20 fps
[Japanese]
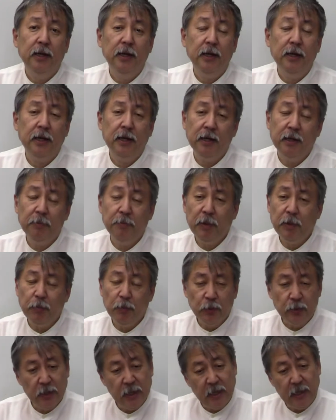えー、まあ、
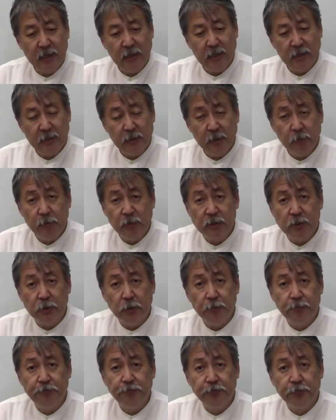問題やってみましょ